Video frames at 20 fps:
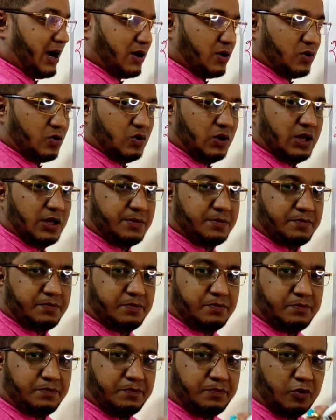আঙ্গুলের
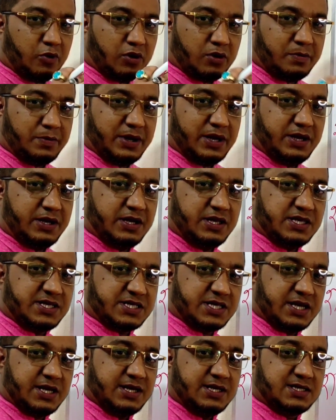পর্বের
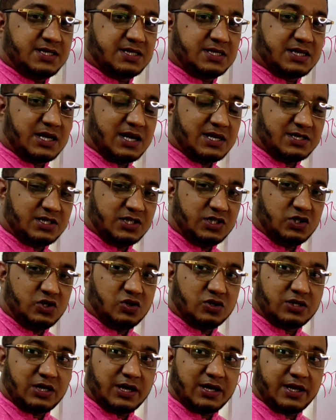নিচে স্টার চিহ্ন
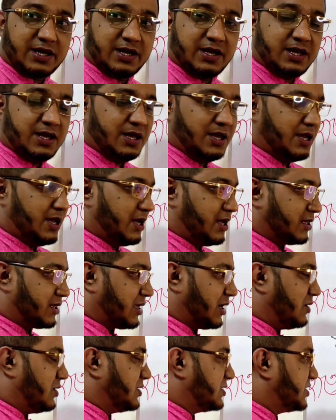থাকে
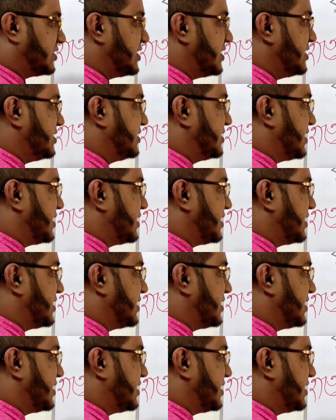তাহলে সেই